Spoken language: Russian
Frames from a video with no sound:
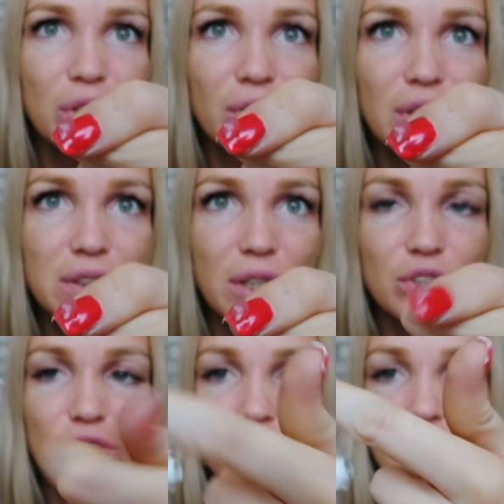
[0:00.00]
этого
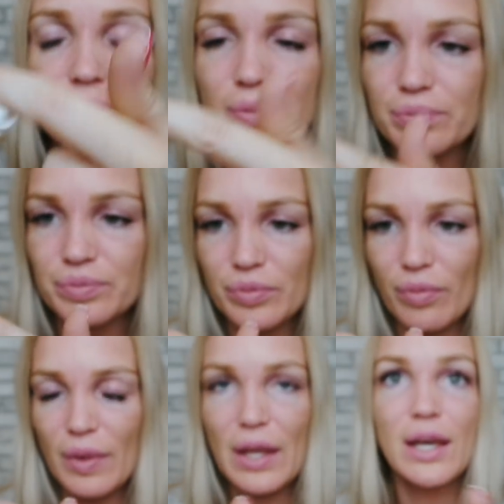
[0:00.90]
достаточно, да?
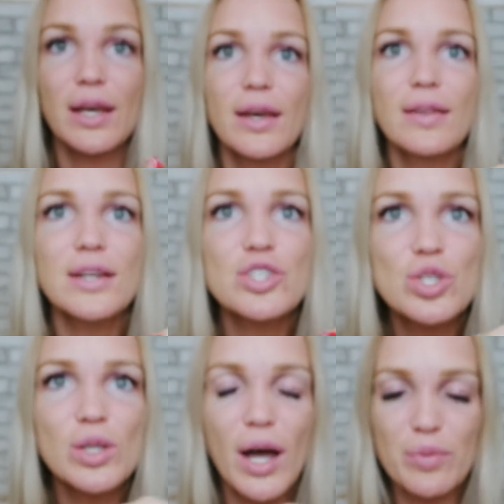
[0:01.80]
И
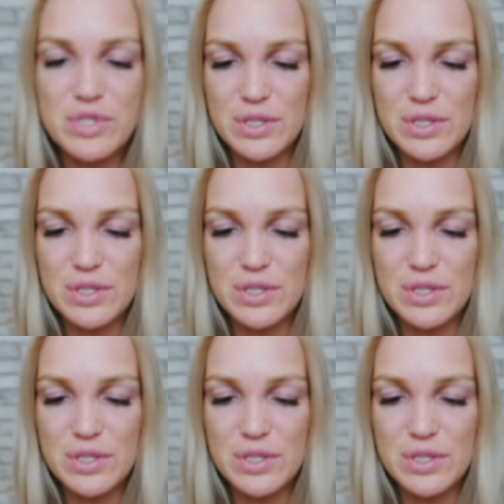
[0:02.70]
начинаем